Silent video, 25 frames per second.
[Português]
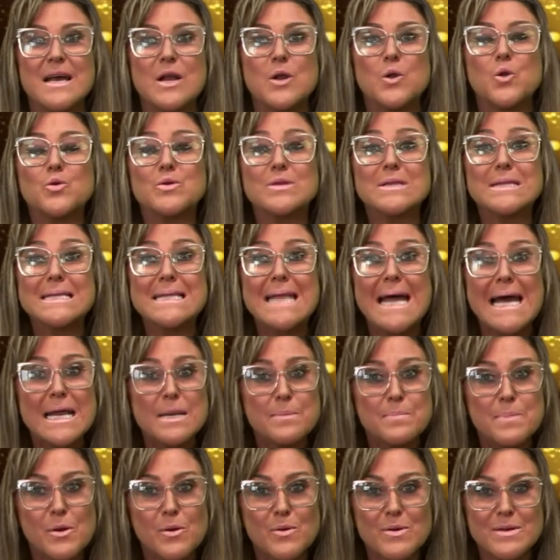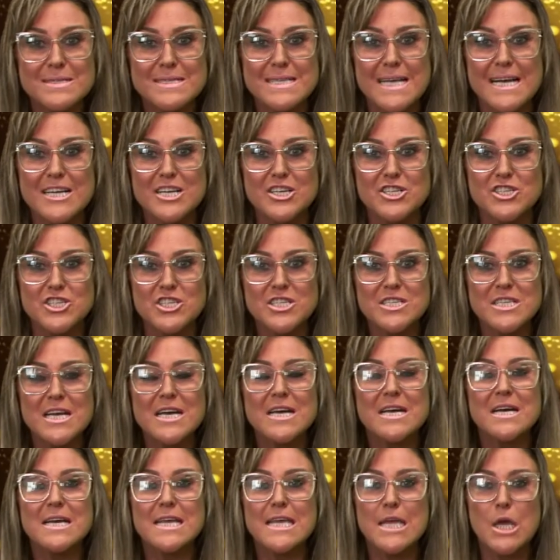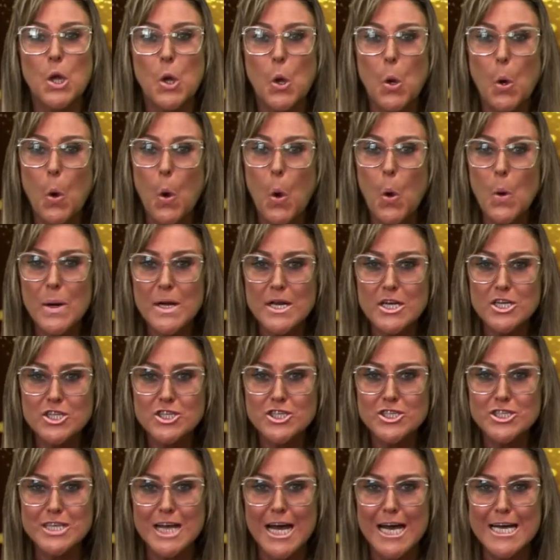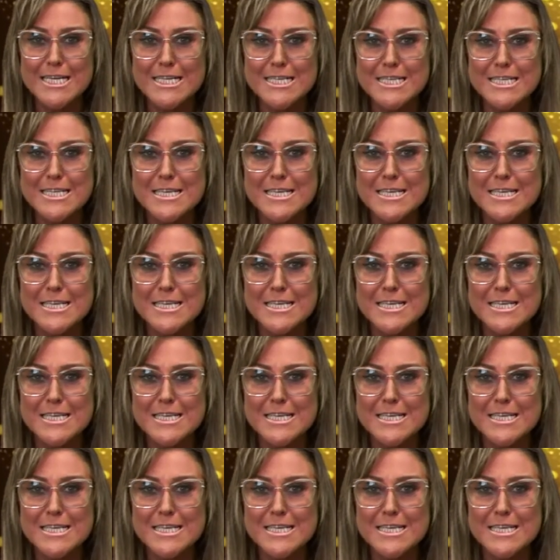lutar pelo que se acredita e concretizar.